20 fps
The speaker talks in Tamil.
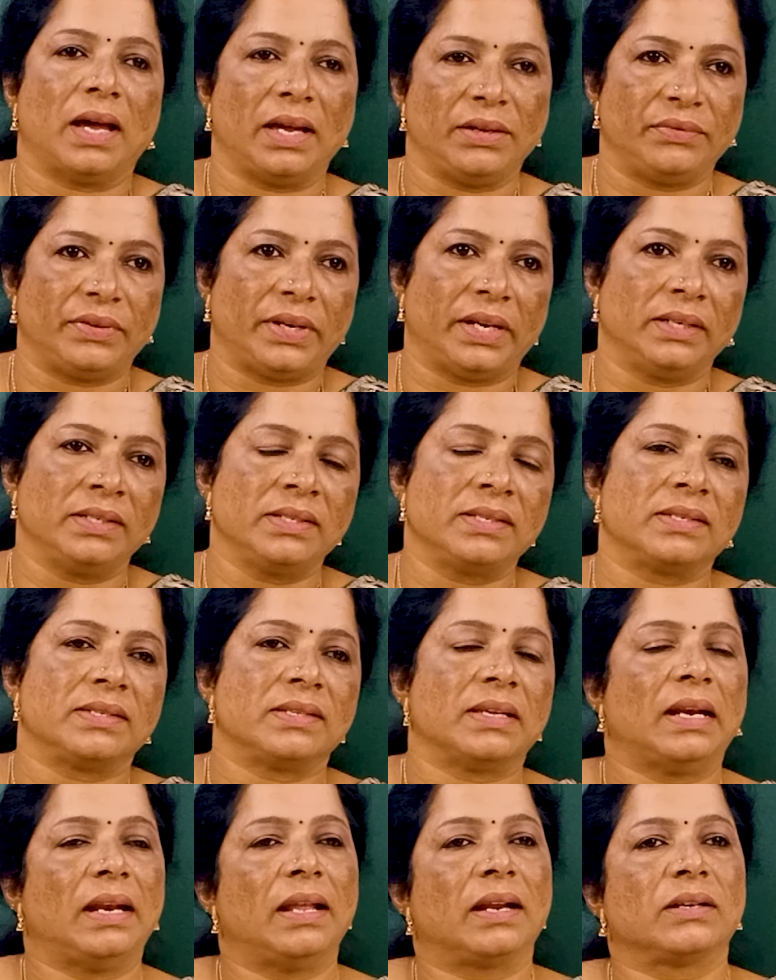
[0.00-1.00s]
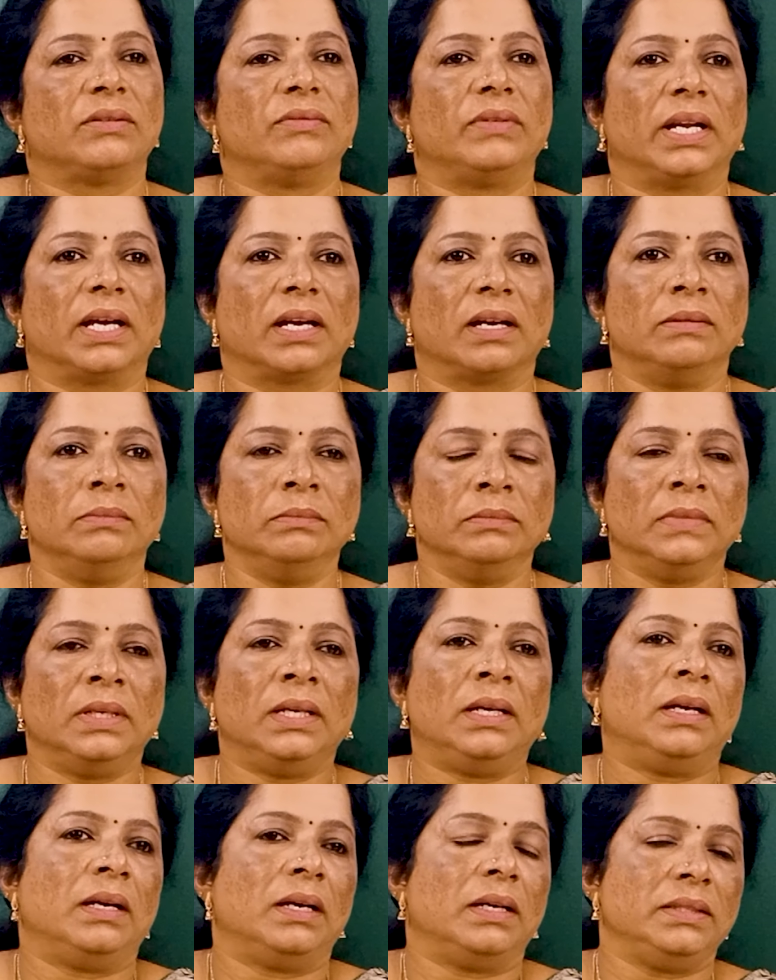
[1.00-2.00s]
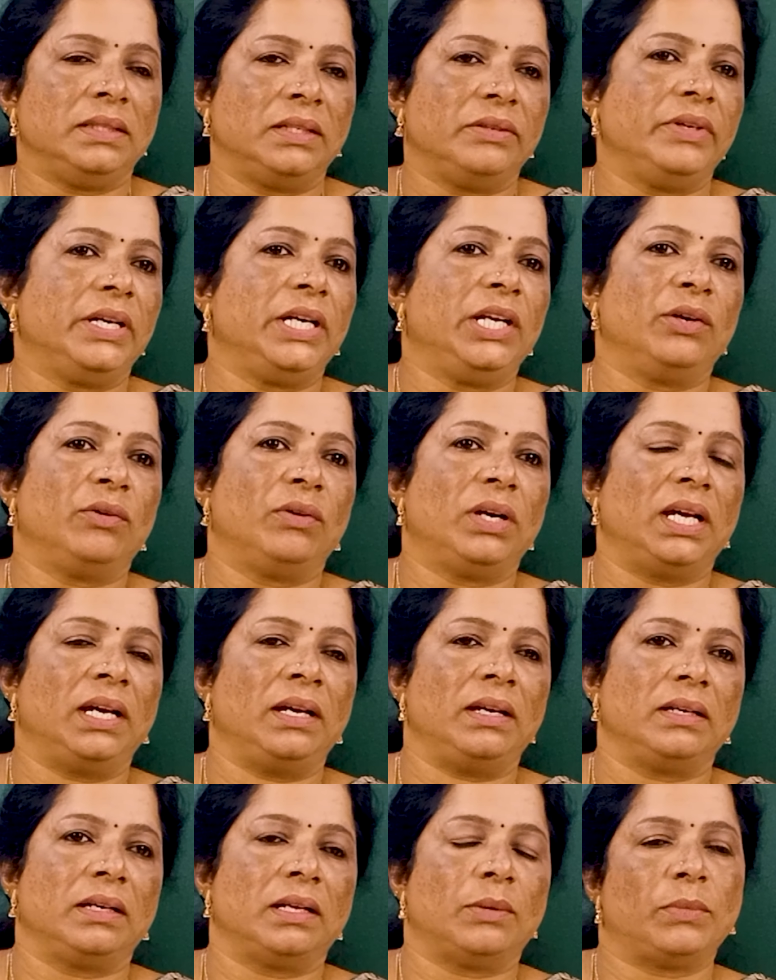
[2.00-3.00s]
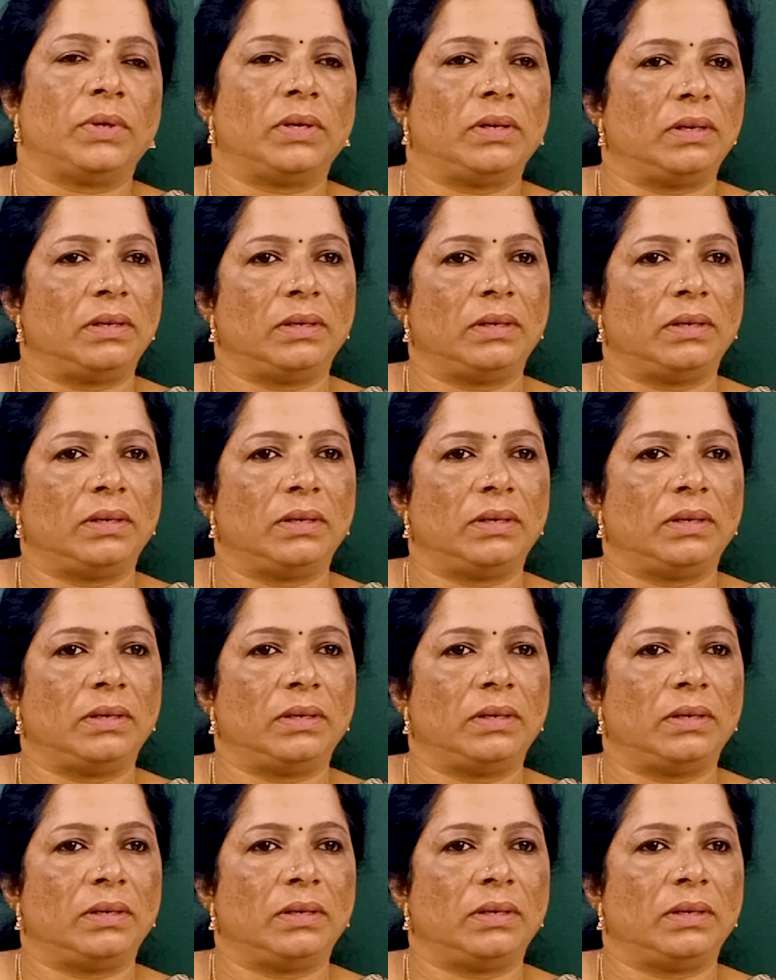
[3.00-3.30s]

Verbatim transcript: ஹாய் ஃப்ரெண்ட்ஸ் எல்லாருக்கும் வணக்கம் இந்த வீடியோவில் நம்ம